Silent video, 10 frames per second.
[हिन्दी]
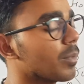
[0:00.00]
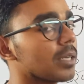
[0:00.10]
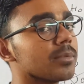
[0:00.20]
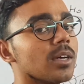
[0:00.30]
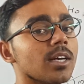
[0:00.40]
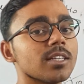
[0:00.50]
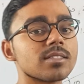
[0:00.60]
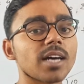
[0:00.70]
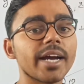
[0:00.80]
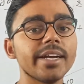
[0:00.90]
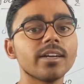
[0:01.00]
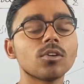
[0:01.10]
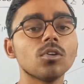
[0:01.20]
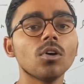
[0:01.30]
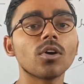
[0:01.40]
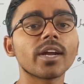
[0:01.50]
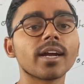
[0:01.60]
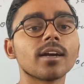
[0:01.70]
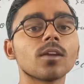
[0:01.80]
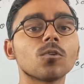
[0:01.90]
को मतलब साइड को और
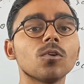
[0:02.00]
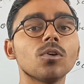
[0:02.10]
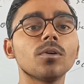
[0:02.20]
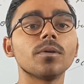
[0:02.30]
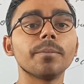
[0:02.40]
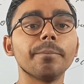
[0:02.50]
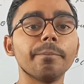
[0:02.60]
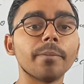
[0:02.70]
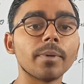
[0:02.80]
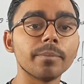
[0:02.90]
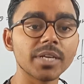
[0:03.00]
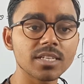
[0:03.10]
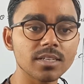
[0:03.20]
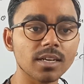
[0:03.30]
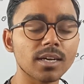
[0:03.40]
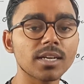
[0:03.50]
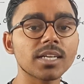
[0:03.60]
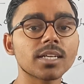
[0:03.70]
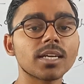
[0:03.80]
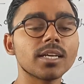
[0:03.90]
एंगल को मेजर
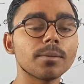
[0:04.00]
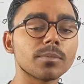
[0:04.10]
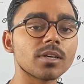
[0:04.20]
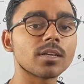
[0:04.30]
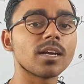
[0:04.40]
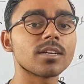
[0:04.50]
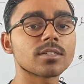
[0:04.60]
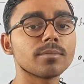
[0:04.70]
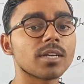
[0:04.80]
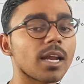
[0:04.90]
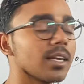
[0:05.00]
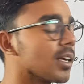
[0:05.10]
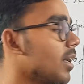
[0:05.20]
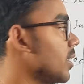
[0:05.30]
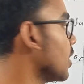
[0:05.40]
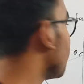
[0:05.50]
करने के लिए रिलेशन में लाने के लिए